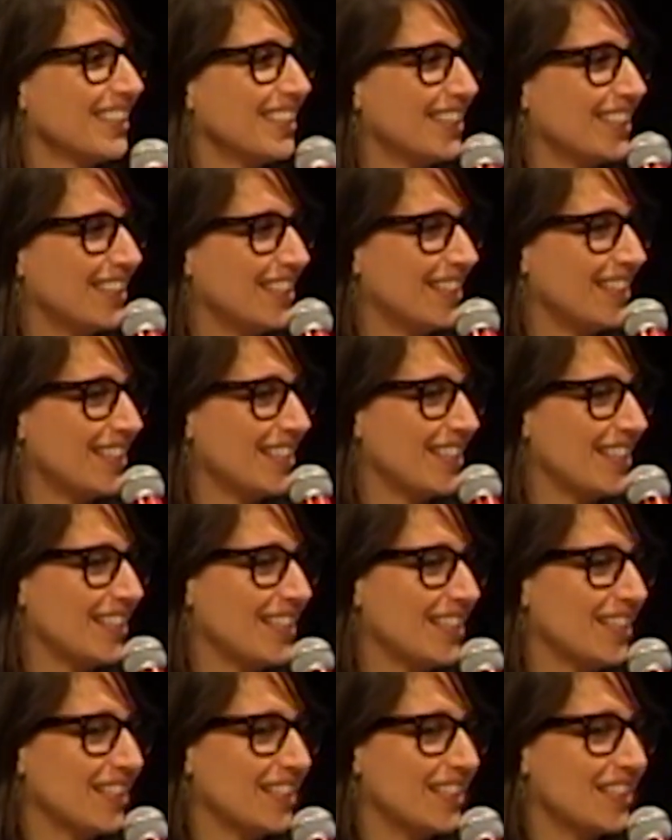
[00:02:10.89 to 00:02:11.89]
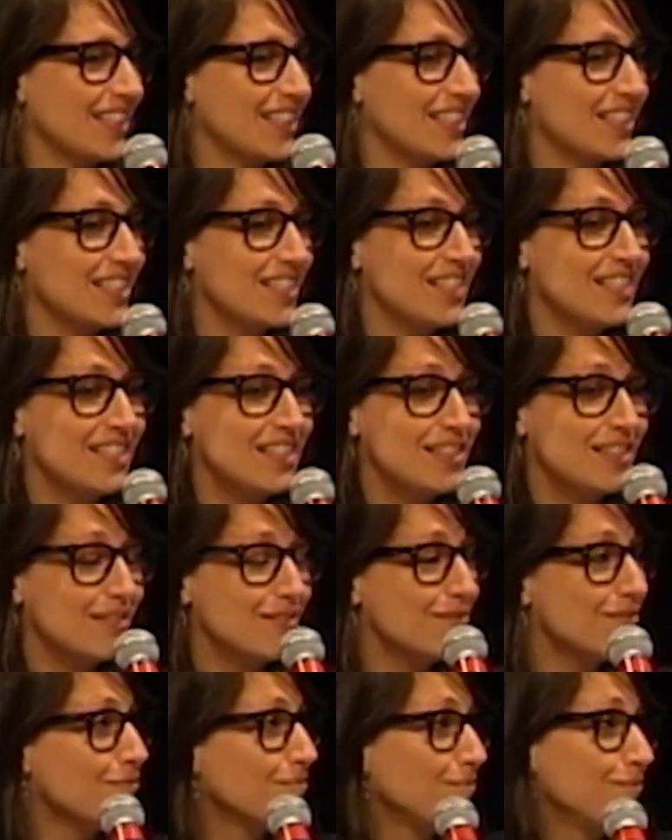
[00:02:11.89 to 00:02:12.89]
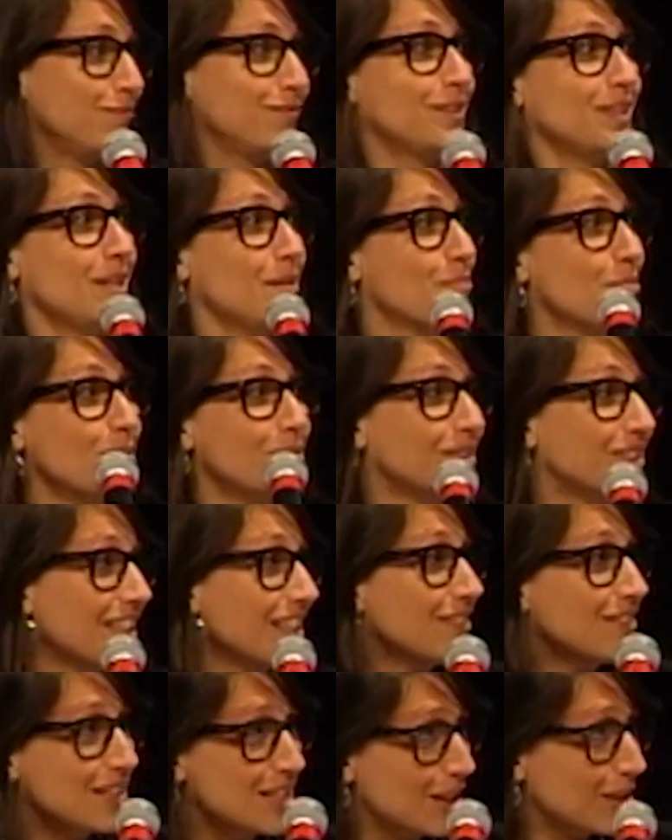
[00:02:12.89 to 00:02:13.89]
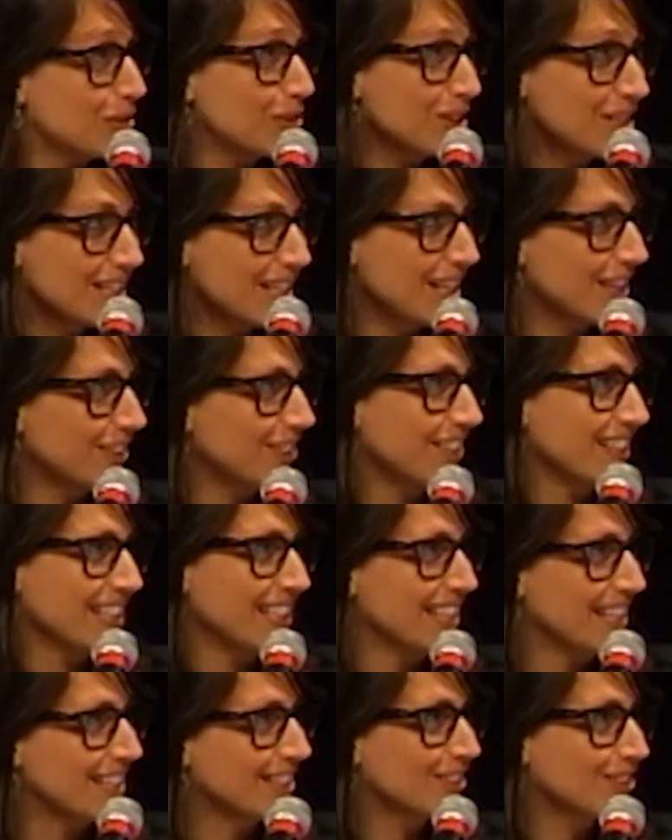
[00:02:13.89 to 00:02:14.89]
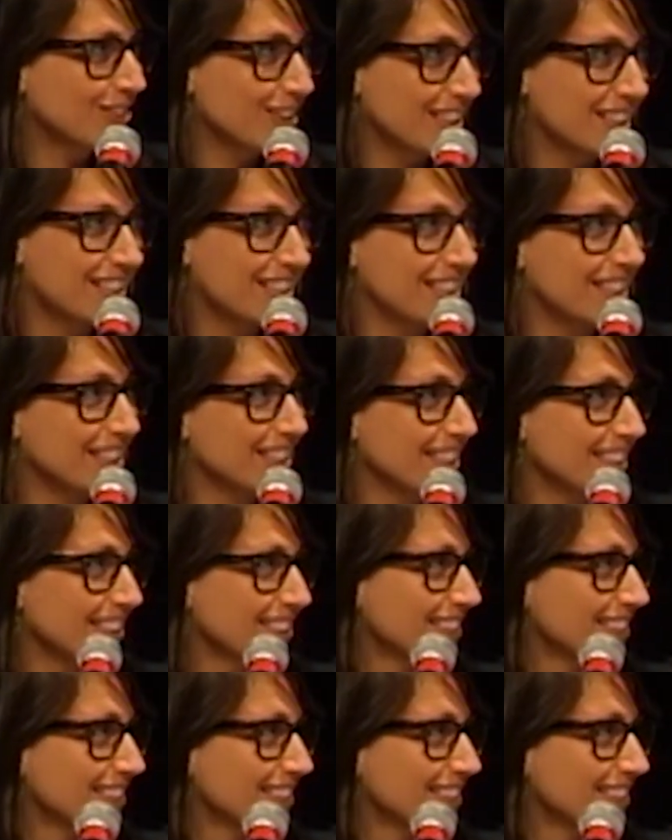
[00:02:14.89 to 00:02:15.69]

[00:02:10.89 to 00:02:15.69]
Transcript: é, e falei, bom, tem que fazer acontecer agora, né? Estou aqui,